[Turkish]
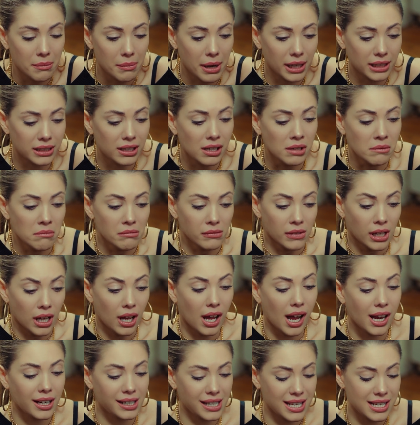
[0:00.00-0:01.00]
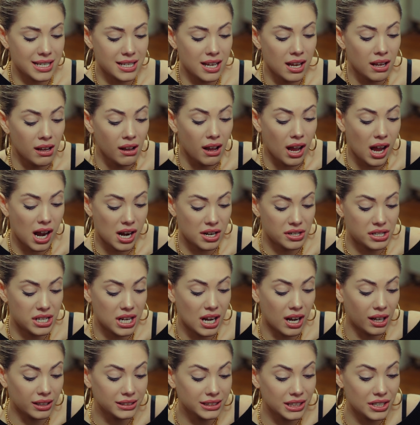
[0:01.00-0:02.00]
Bak herkese her
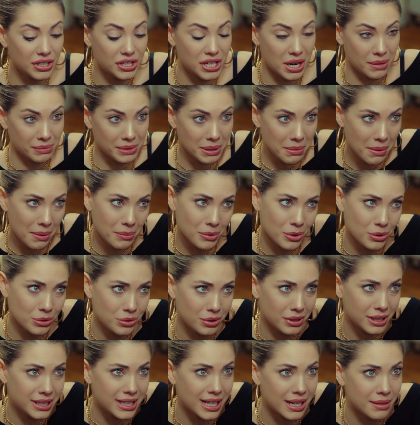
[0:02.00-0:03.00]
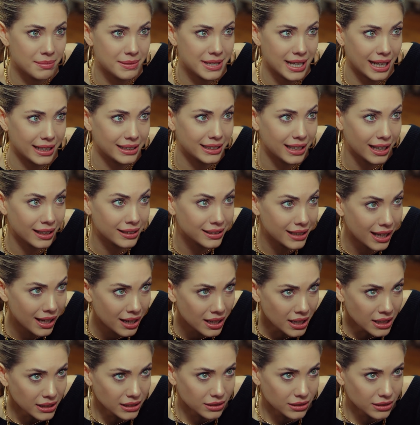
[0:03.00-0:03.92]
şeyi anlatacağım tamam mı? Özür dilerim senden de.